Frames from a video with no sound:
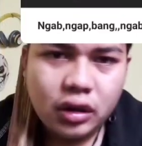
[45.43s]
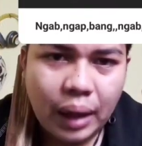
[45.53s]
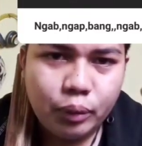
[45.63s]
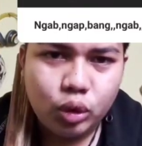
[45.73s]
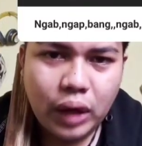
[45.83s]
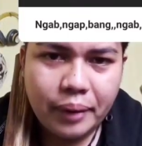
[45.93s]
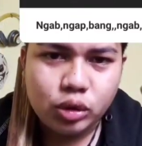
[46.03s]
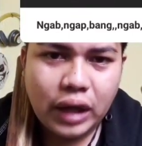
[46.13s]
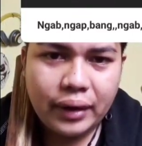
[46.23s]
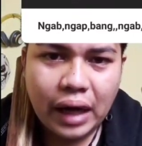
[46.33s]
Ngamuk, ngamuk,
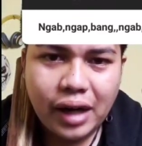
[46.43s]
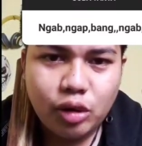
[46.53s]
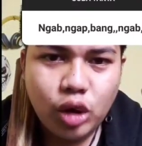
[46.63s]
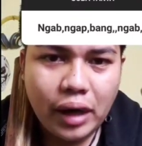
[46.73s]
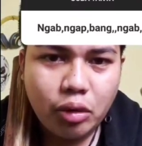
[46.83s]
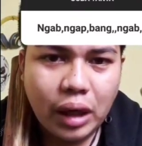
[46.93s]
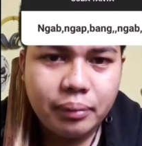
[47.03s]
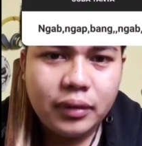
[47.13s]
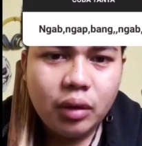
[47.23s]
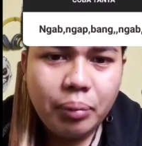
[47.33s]
ngamuk, ngamuk, ngamuk, ngamuk.
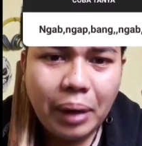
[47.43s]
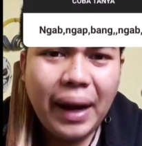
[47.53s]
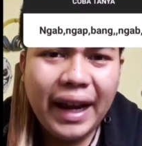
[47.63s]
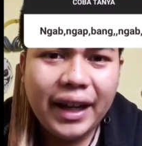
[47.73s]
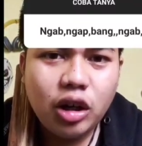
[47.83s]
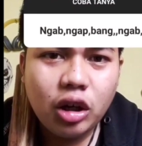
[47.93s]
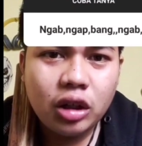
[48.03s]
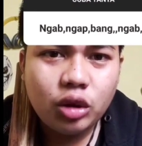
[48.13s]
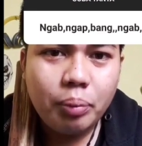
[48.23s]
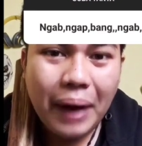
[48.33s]
Baik-baik orang
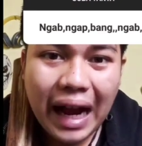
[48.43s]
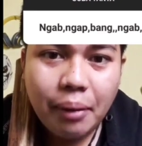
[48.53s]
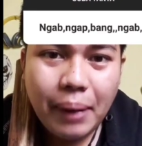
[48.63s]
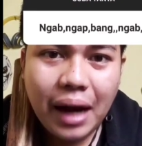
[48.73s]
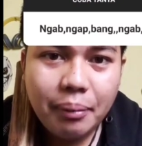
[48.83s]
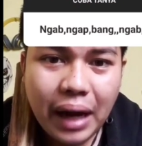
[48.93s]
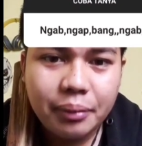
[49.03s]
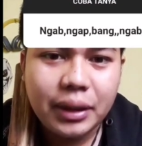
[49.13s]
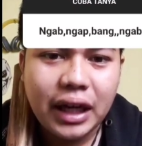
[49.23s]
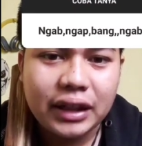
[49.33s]
tuh, Bang, Bang,
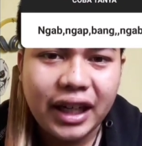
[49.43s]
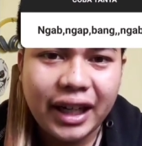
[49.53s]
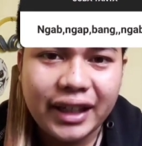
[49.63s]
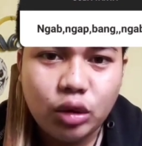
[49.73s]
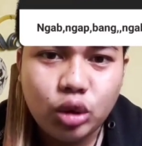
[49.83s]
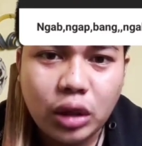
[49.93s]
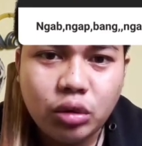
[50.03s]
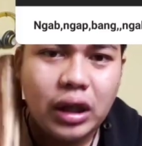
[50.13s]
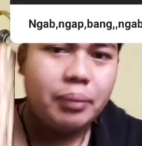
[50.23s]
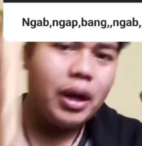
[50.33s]
Bang bilang jangan ngamuk, ngamuk, ngap